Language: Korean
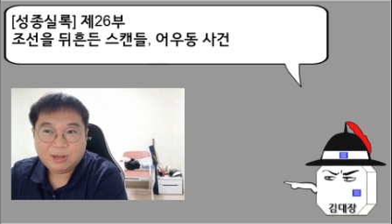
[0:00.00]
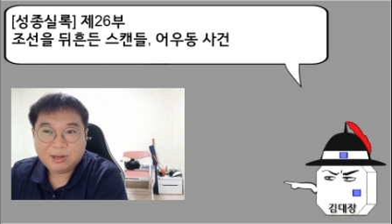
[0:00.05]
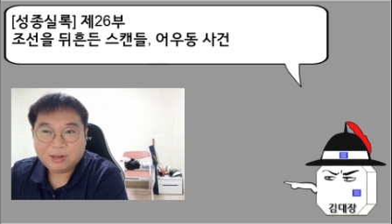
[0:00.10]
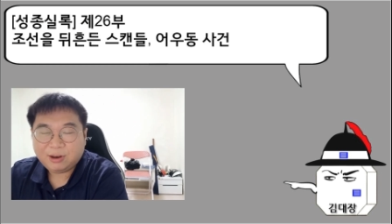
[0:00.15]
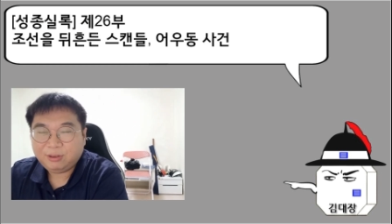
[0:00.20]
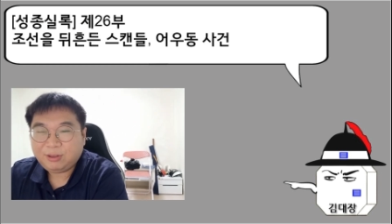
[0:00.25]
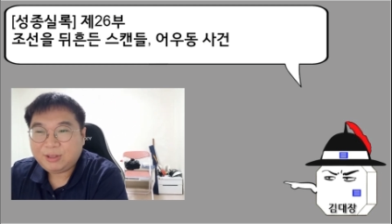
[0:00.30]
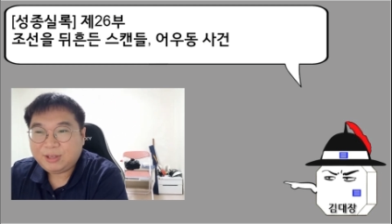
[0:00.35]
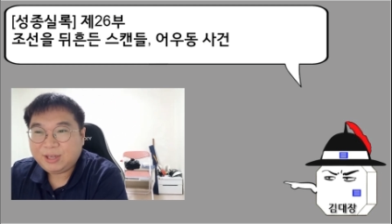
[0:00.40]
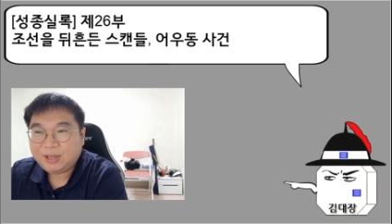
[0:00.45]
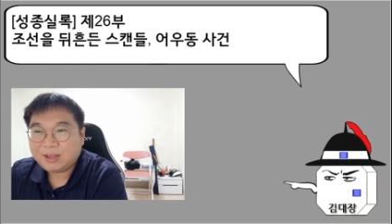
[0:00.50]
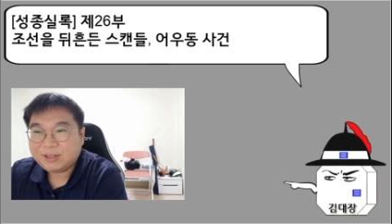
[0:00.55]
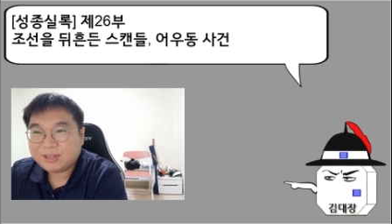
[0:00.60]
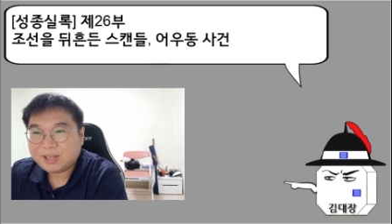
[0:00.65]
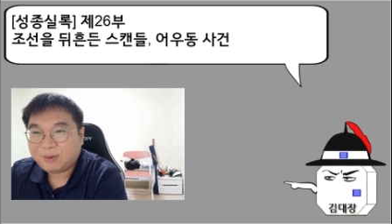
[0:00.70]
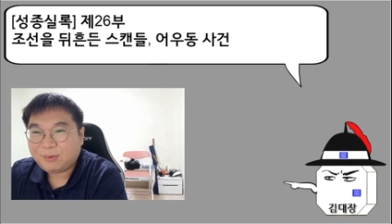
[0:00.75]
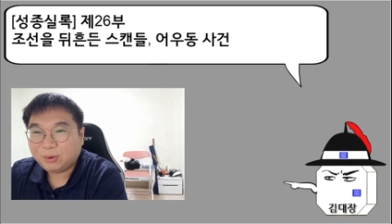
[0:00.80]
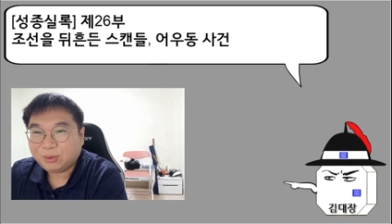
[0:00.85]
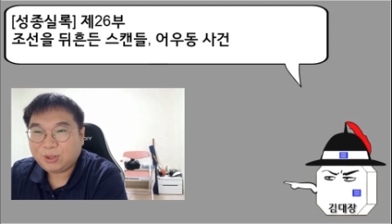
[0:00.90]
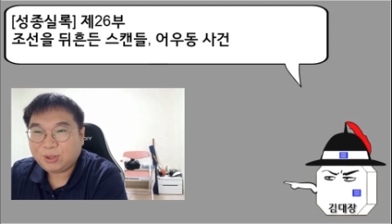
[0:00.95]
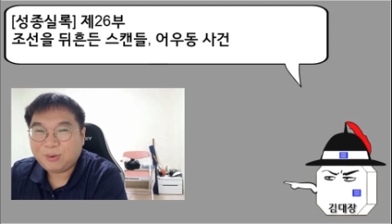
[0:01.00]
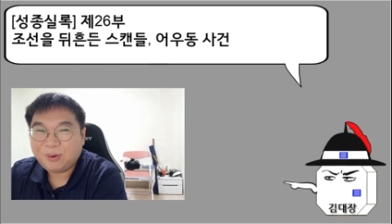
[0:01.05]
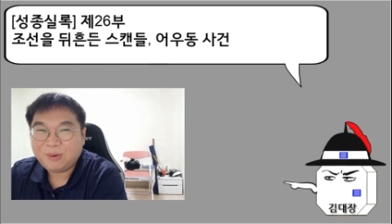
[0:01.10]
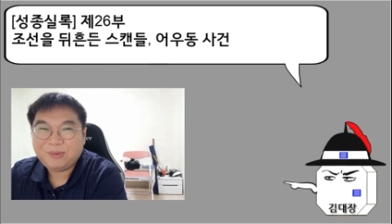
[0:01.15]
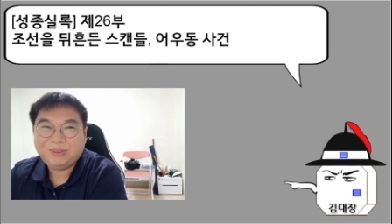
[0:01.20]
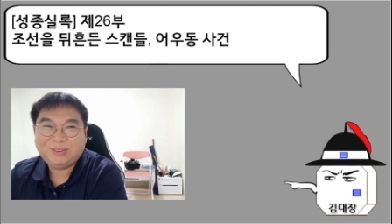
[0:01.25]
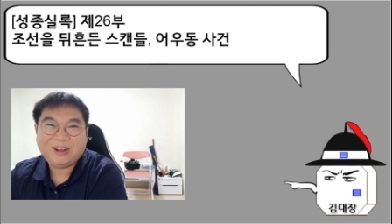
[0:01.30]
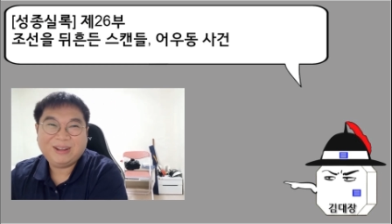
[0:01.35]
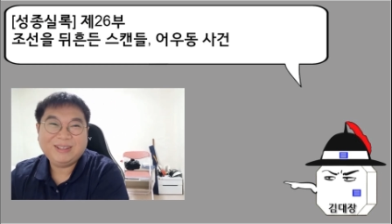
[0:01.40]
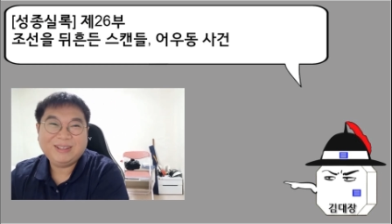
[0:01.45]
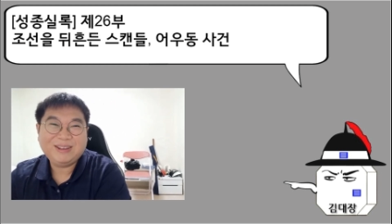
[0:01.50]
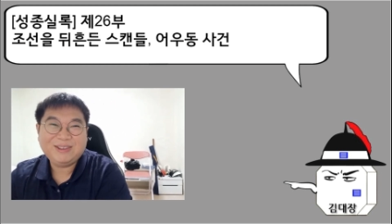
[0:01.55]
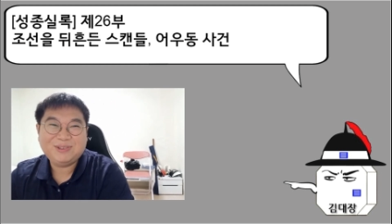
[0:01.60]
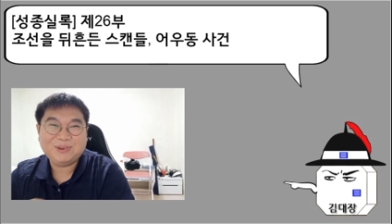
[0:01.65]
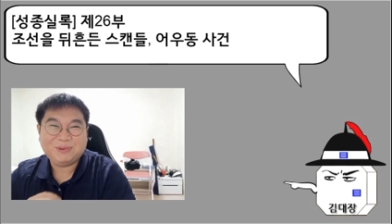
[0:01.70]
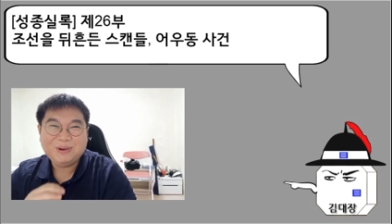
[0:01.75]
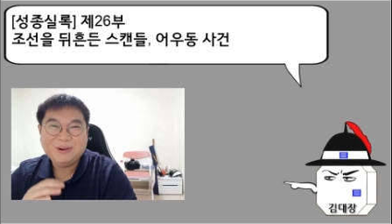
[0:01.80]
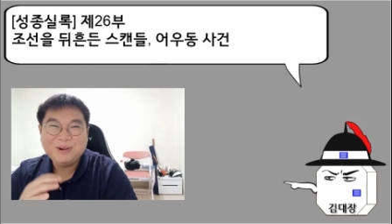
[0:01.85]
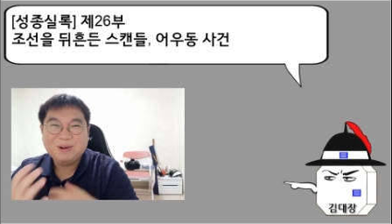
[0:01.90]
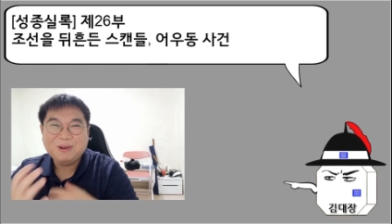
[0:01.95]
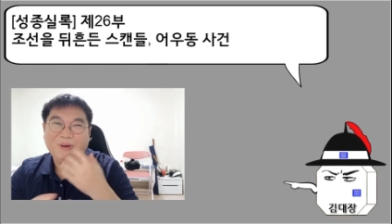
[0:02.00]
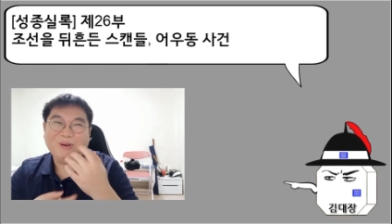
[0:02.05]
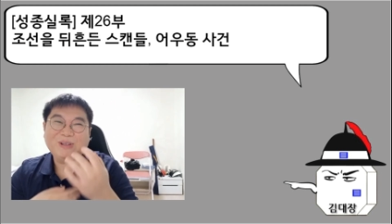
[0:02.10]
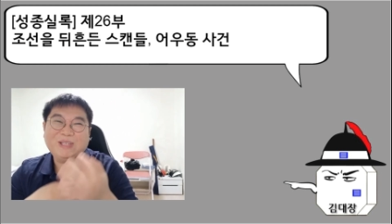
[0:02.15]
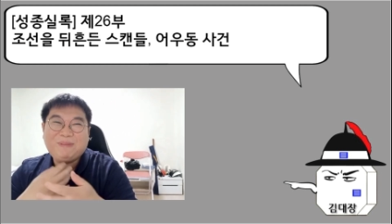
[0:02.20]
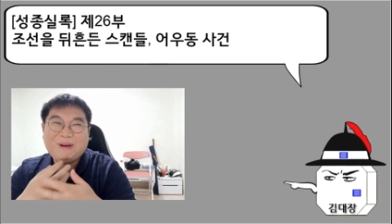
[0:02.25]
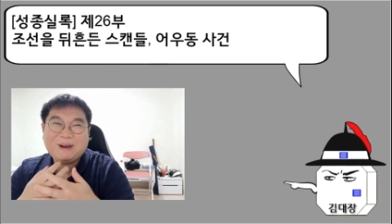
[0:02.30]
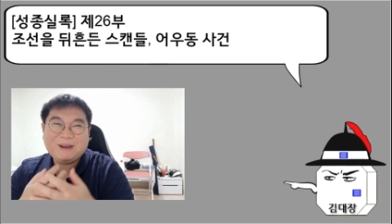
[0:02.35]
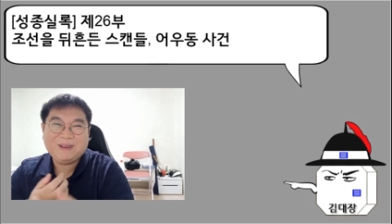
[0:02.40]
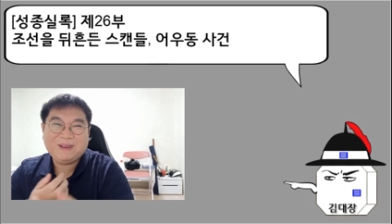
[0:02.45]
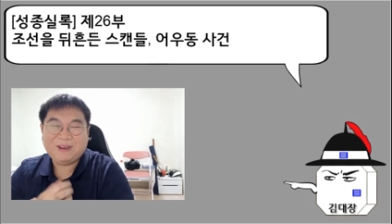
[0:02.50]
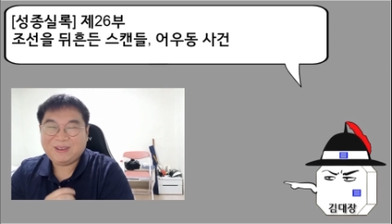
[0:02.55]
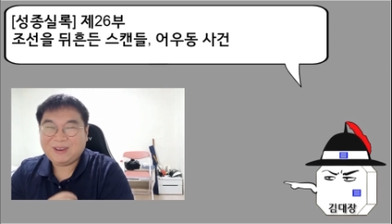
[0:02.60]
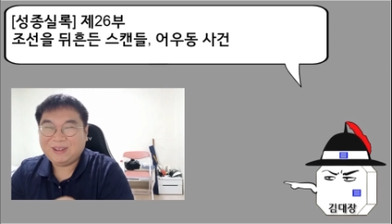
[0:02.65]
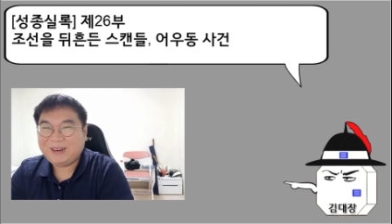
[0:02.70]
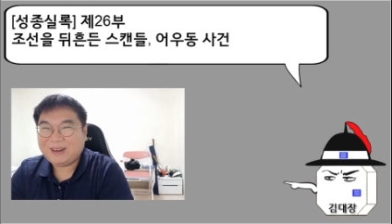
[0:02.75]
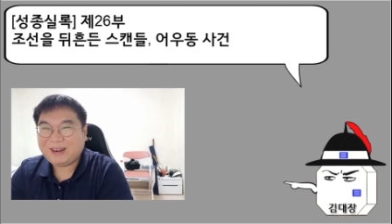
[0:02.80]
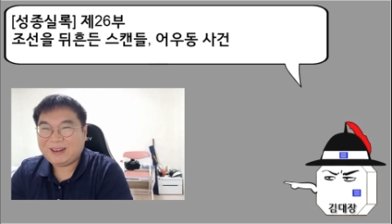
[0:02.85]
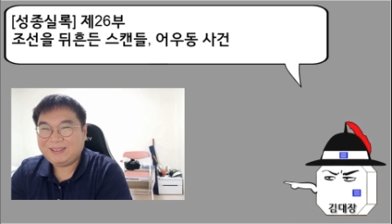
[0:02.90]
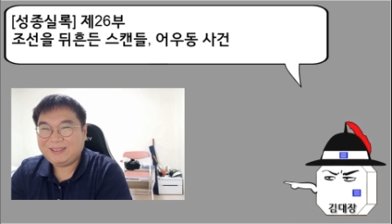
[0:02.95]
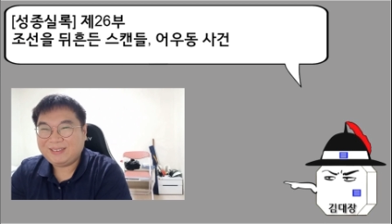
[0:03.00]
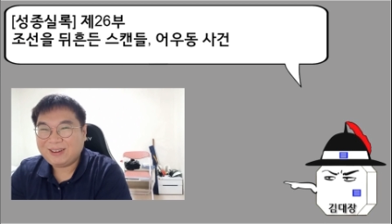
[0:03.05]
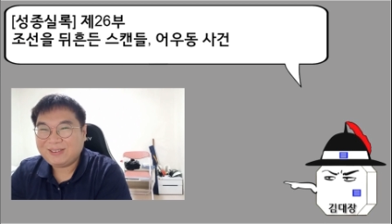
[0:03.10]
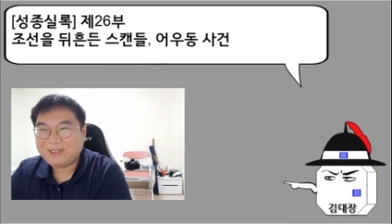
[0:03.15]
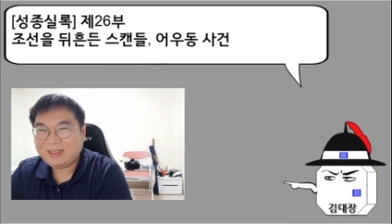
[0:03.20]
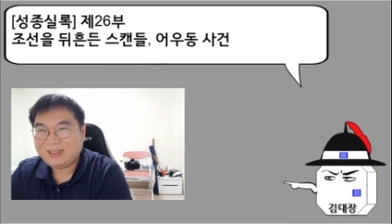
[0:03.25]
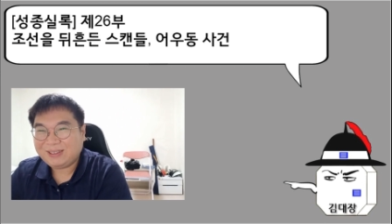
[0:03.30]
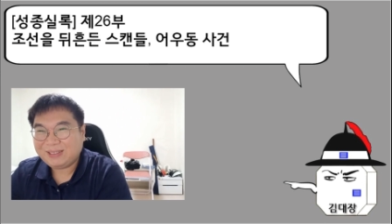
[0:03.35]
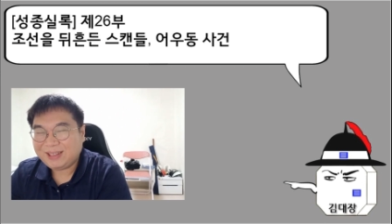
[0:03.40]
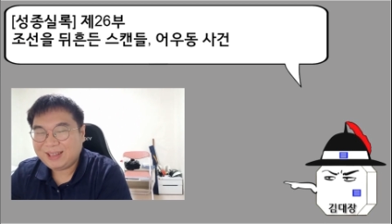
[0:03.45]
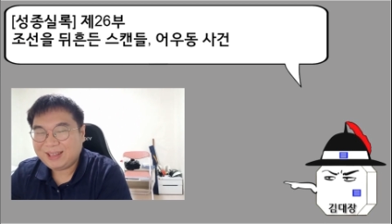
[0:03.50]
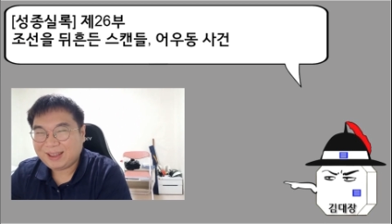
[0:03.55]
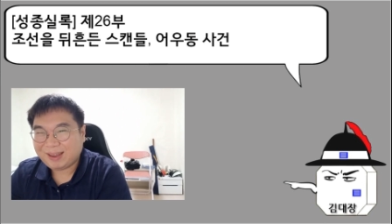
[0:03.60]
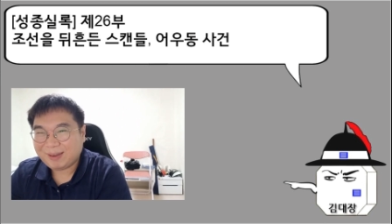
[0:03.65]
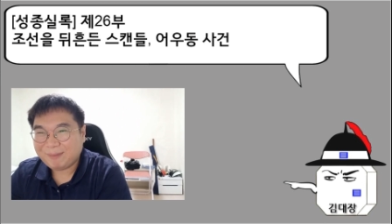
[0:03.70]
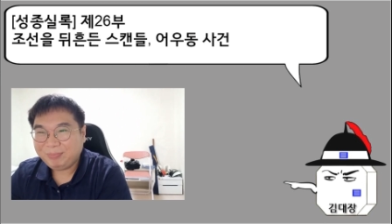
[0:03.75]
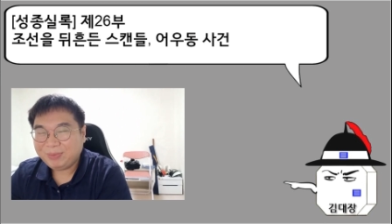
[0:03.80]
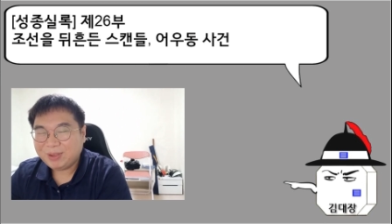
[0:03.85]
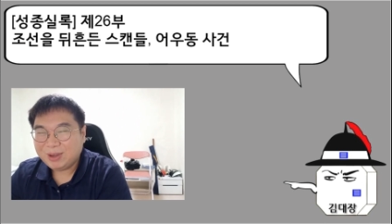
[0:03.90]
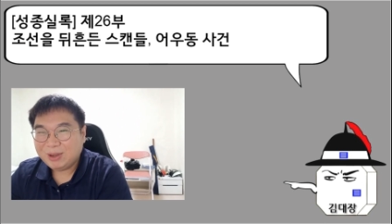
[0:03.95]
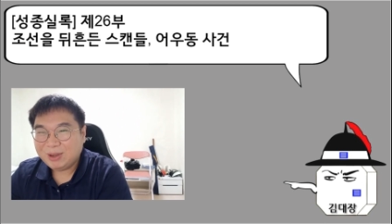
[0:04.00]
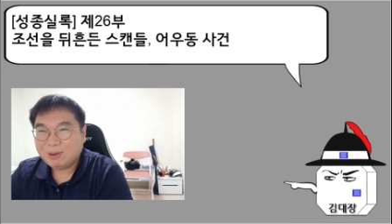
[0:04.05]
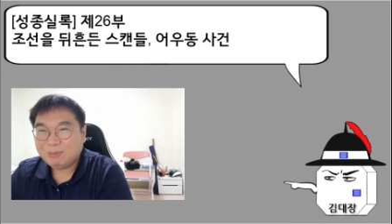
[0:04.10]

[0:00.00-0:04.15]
그래서 이게 참 어떻게 보면 상당히 좀 복잡하게 엮여 들어가는 사건인데